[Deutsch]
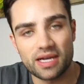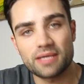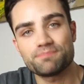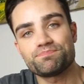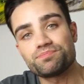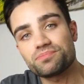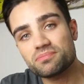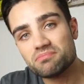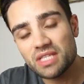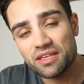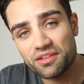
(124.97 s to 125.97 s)
Ja.
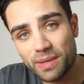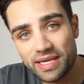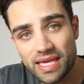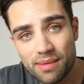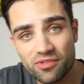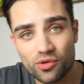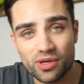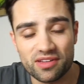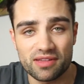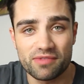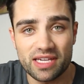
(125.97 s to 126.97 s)
Ist bei jedem so,
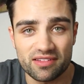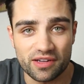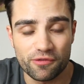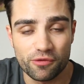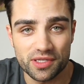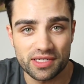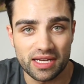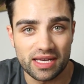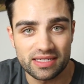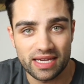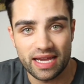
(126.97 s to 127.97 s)
dass er wirklich seine
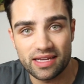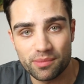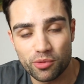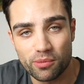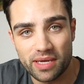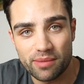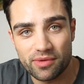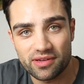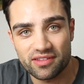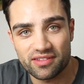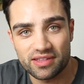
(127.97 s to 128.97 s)
Vorteile hat. Der eine hat
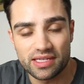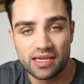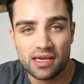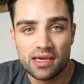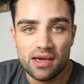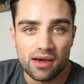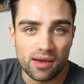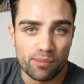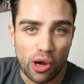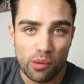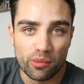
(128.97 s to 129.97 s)
Probleme, dass die
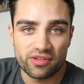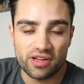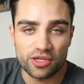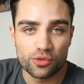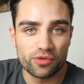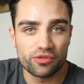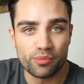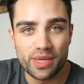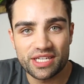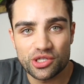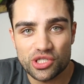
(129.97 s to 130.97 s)
ähm, Bauchmuskulatur
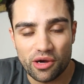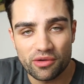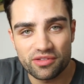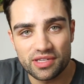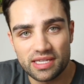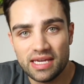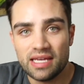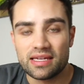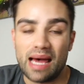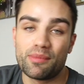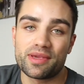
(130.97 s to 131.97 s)
symmetrisch aussieht.
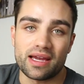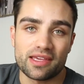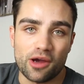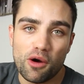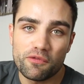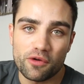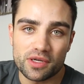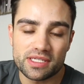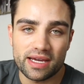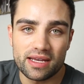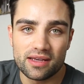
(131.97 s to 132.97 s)
Da habe ich eigentlich auch
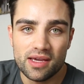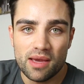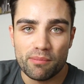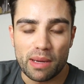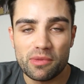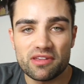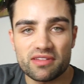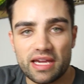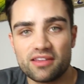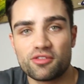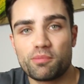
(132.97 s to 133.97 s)
Vorteile. Bei mir ist es
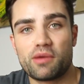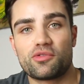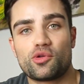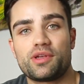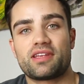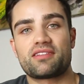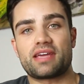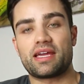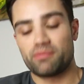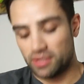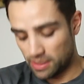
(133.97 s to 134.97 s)
eigentlich so persönlich, dass ich
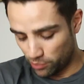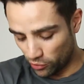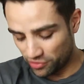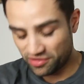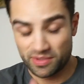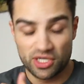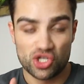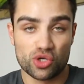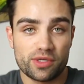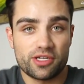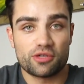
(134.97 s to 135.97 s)
eigentlich mit der Brust, mit den
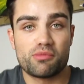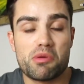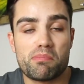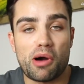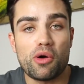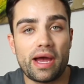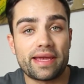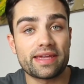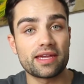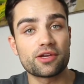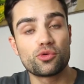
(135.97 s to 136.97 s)
Schultern und im Bauch
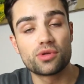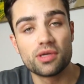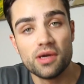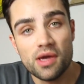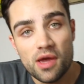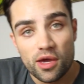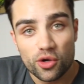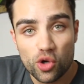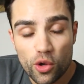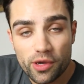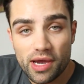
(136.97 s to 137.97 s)
eigentlich recht gut
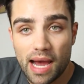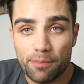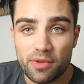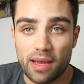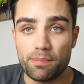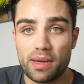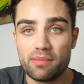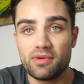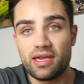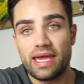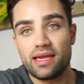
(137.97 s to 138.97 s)
Glück gehabt habe. Bei
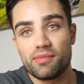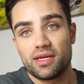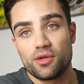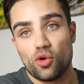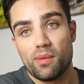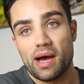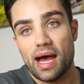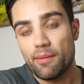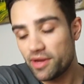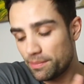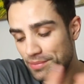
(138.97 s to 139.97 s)
mir hängen immer die
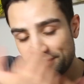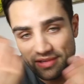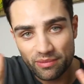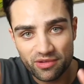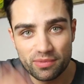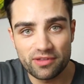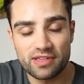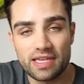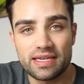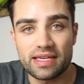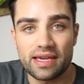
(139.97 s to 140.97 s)
Oberarme, der Bizeps ein
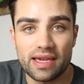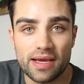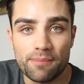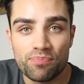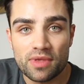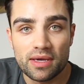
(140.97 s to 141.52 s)
bisschen hinterher.